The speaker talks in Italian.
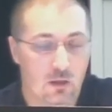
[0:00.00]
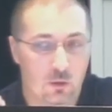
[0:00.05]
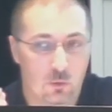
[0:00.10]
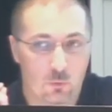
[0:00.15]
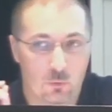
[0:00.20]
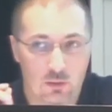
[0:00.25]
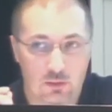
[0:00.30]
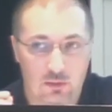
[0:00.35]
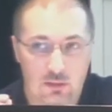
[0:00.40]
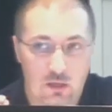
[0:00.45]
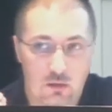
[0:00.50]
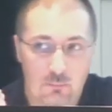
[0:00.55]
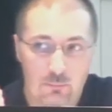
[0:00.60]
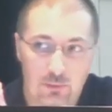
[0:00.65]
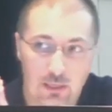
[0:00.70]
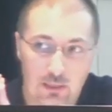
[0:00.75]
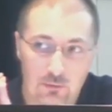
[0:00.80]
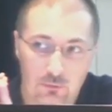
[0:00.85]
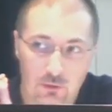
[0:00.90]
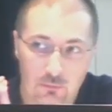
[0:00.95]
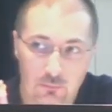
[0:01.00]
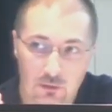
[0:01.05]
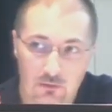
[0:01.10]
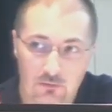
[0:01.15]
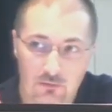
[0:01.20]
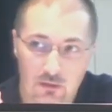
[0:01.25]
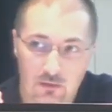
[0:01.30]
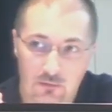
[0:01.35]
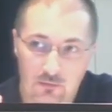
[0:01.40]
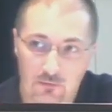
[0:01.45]
Quindi nel piano
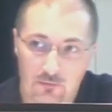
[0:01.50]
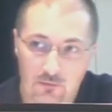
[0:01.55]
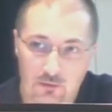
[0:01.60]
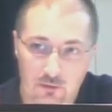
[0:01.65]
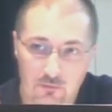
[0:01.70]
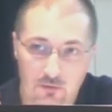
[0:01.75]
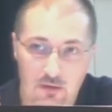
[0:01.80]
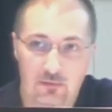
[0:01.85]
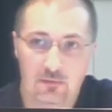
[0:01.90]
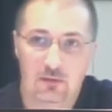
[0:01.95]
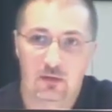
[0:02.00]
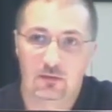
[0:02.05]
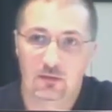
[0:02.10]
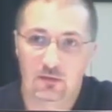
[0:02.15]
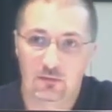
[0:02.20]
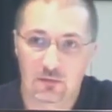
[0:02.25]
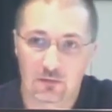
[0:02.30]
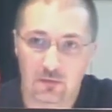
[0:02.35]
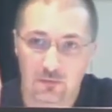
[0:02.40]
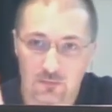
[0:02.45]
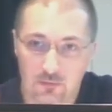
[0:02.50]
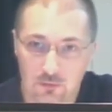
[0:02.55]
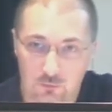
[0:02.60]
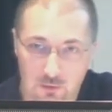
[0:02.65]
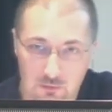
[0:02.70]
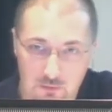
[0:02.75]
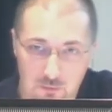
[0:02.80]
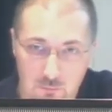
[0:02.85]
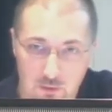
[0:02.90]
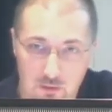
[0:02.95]
d'emergenza ci deve essere la
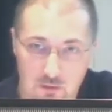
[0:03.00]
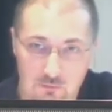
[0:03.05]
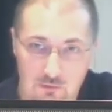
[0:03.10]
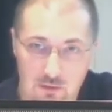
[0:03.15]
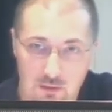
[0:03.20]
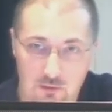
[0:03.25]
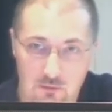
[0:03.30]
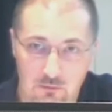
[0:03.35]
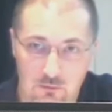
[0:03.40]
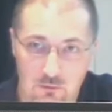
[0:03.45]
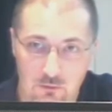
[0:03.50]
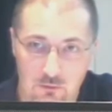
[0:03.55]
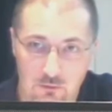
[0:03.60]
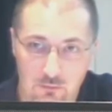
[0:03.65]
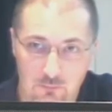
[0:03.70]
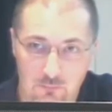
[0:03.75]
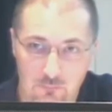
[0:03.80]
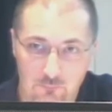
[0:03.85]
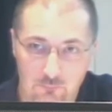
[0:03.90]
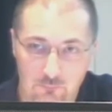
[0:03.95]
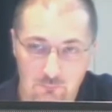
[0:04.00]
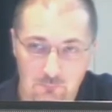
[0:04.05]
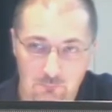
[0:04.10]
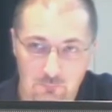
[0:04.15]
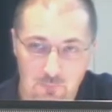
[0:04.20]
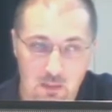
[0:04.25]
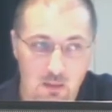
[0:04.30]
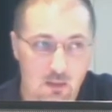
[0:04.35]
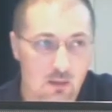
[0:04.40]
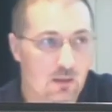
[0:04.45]
descrizione di quell'evento,
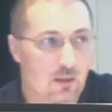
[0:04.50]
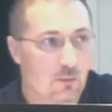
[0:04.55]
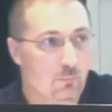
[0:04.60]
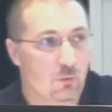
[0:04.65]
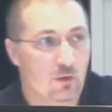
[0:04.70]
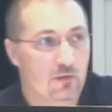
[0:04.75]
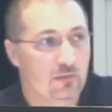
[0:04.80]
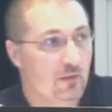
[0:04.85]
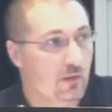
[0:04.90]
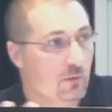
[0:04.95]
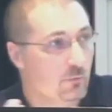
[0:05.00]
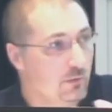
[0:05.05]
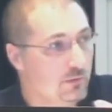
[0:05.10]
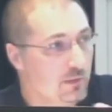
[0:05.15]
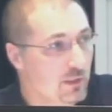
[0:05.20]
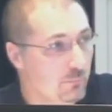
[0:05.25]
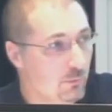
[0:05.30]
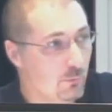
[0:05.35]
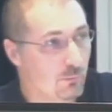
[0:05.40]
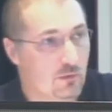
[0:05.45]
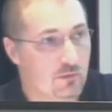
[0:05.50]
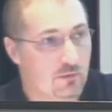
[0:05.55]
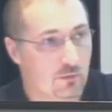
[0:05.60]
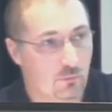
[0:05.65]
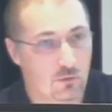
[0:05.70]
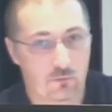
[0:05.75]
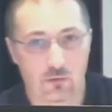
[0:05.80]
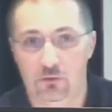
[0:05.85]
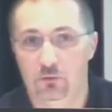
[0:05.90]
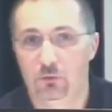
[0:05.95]
che può essere di due tipi, può essere
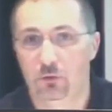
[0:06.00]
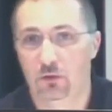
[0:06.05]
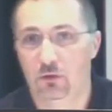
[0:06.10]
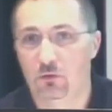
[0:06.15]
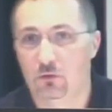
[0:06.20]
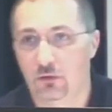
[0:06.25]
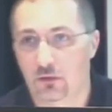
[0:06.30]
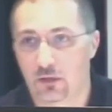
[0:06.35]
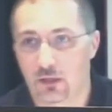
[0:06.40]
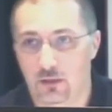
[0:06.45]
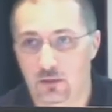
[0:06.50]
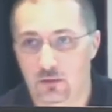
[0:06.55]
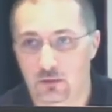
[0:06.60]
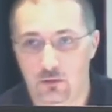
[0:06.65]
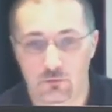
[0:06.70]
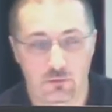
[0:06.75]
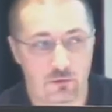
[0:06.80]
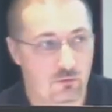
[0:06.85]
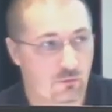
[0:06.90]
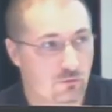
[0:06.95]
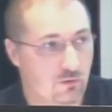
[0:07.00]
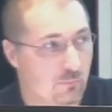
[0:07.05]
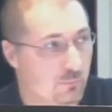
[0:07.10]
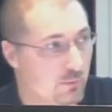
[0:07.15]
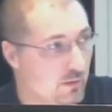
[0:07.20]
un evento ricorrente, io faccio sempre